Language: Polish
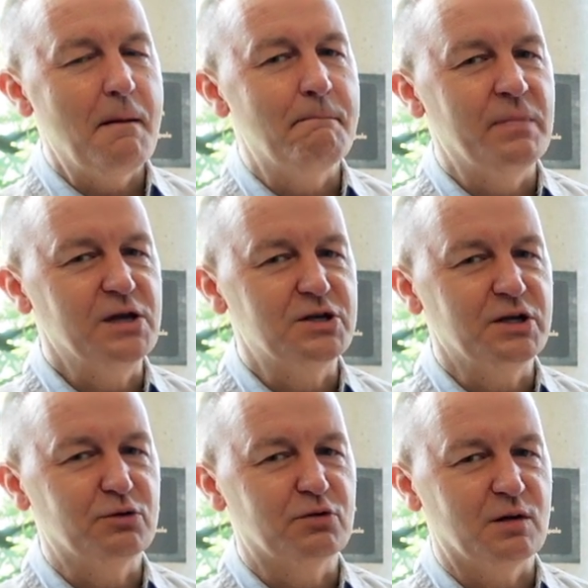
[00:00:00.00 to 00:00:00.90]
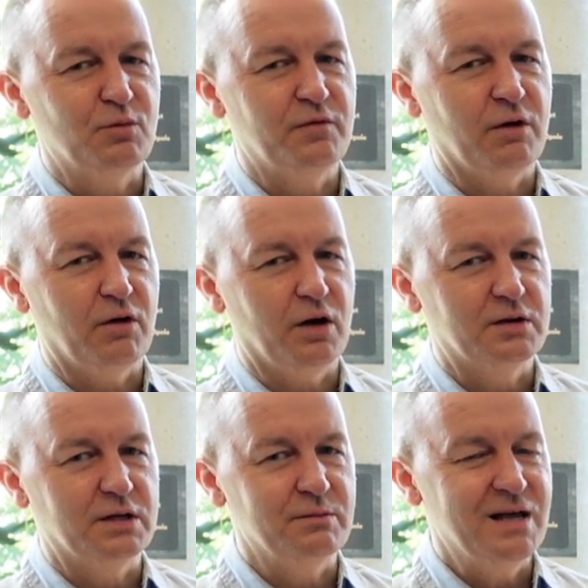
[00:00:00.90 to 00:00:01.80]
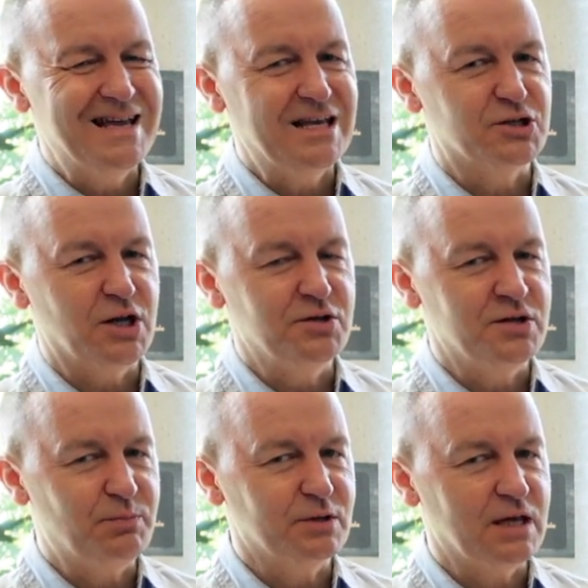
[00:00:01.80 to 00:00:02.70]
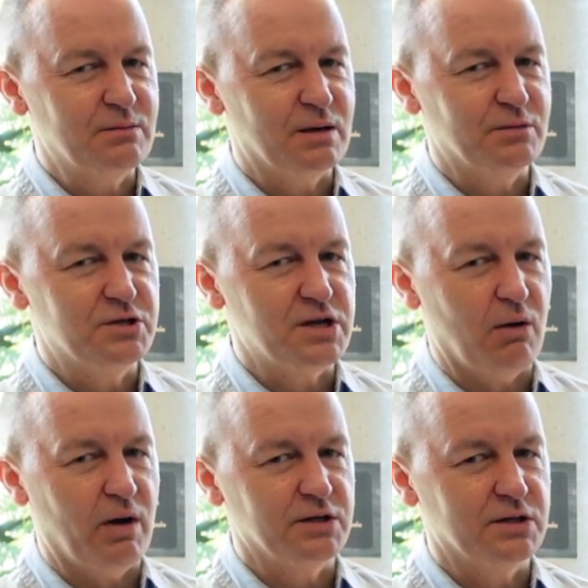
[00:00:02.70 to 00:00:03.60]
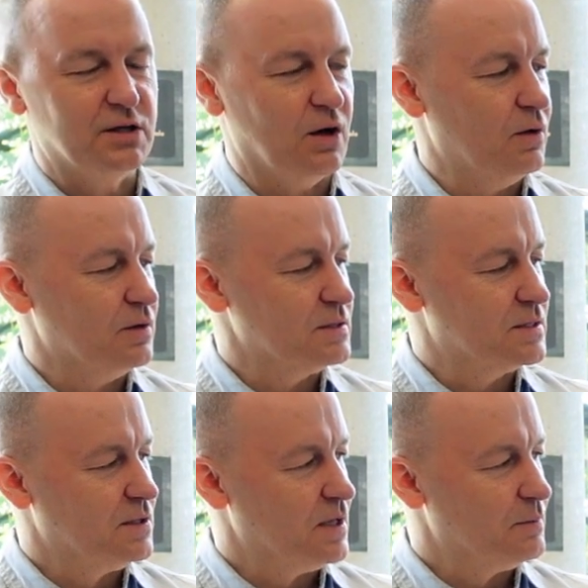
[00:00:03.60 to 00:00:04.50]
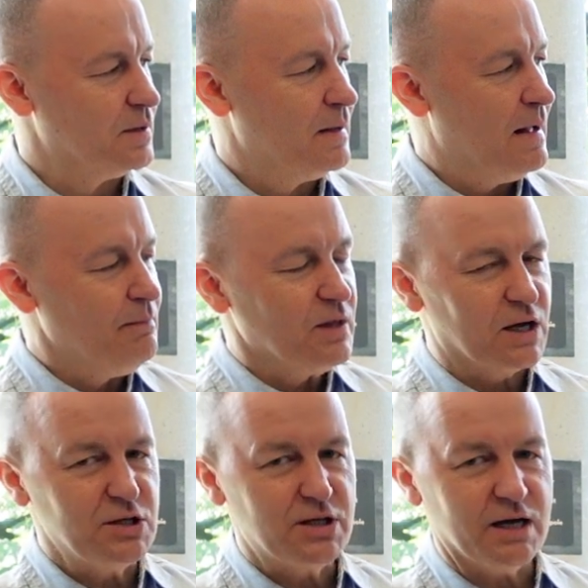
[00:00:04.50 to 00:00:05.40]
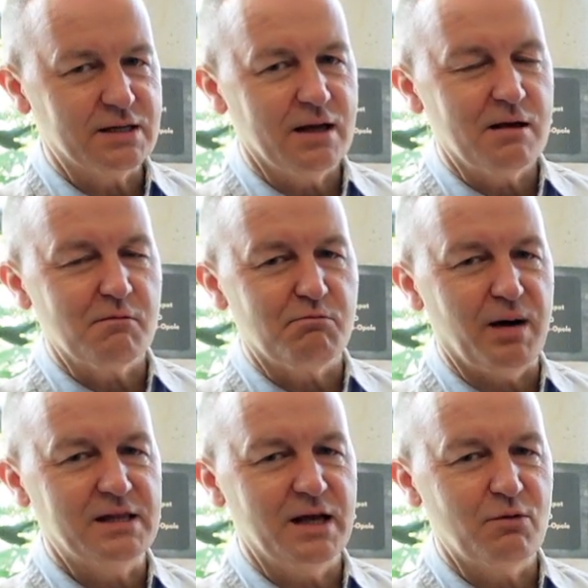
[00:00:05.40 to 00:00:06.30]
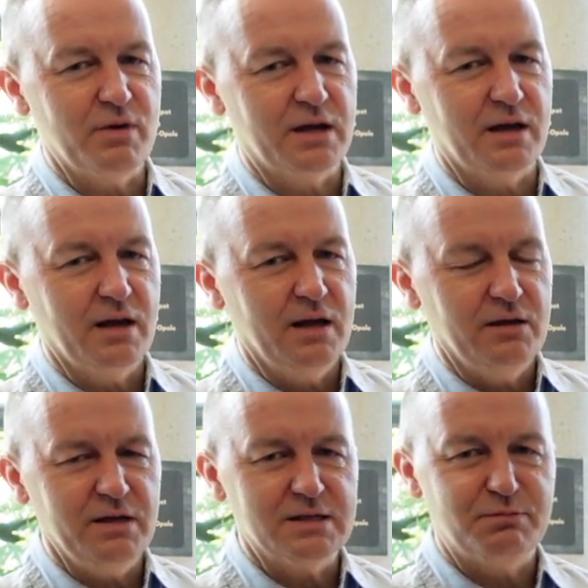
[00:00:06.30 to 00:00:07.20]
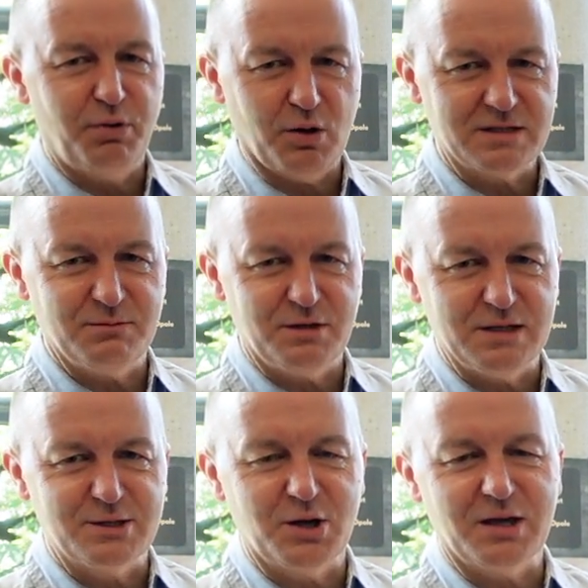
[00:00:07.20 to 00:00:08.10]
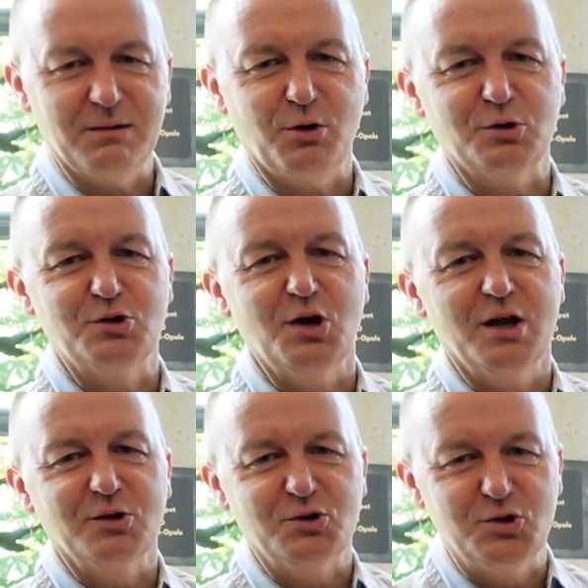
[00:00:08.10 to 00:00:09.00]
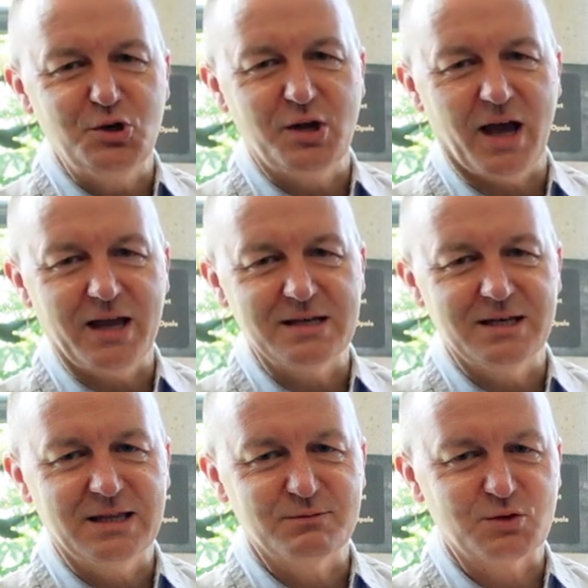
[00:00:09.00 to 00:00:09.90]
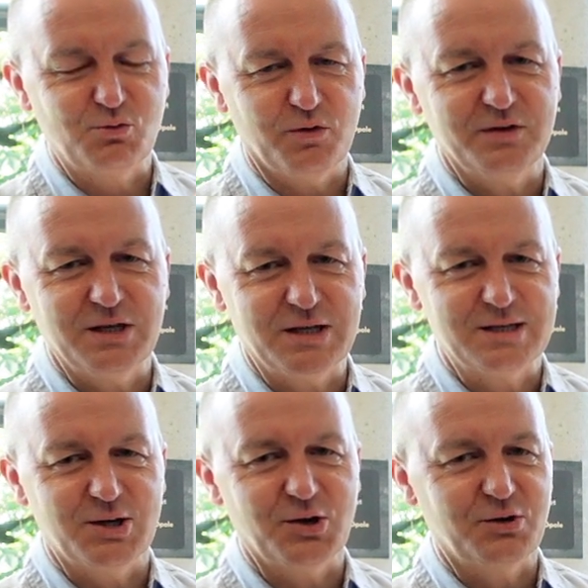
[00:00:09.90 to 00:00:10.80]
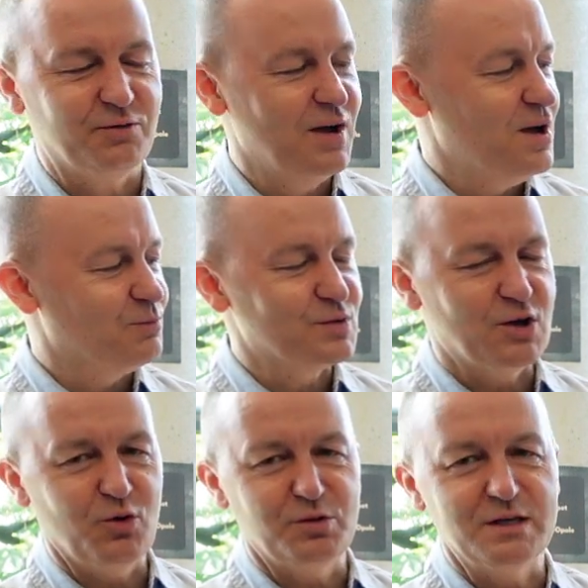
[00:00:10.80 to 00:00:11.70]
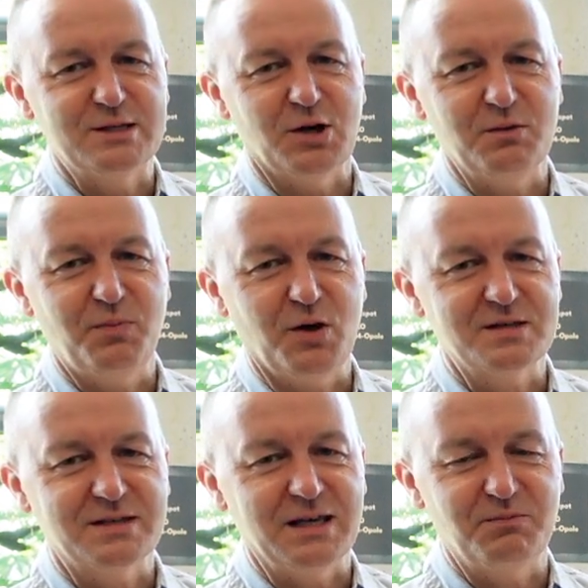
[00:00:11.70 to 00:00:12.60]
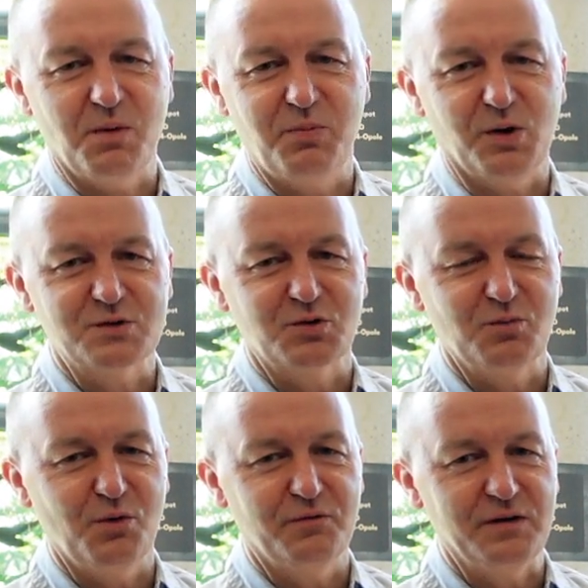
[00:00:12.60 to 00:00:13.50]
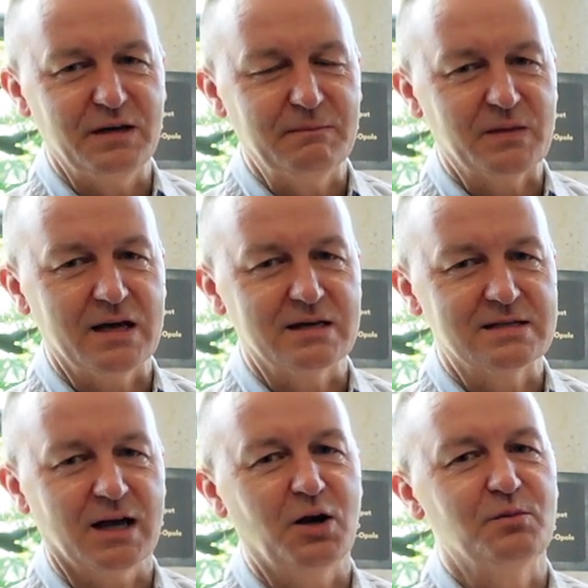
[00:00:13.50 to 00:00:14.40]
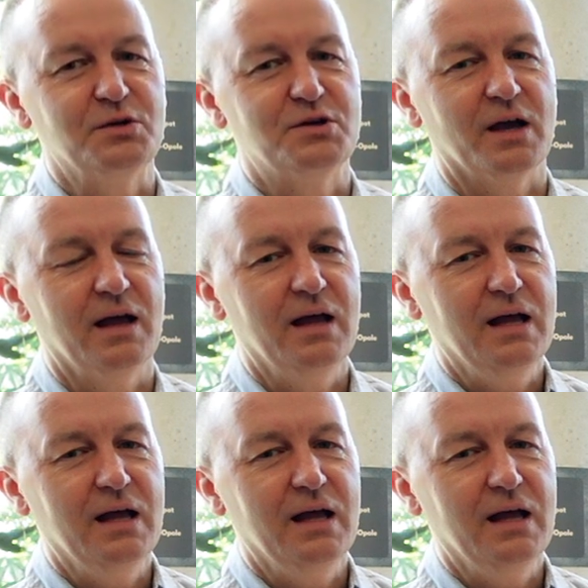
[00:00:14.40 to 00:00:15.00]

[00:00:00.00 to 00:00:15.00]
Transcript: myśli, które mówią o tym, jeżeli nie podejmiemy działań, to zginiemy. Richard Butterwick jest polskim historykiem, choć dzisiaj jest jednym z głównych historyków Muzeum Historii Polski i po polsku mówi e, znakomicie.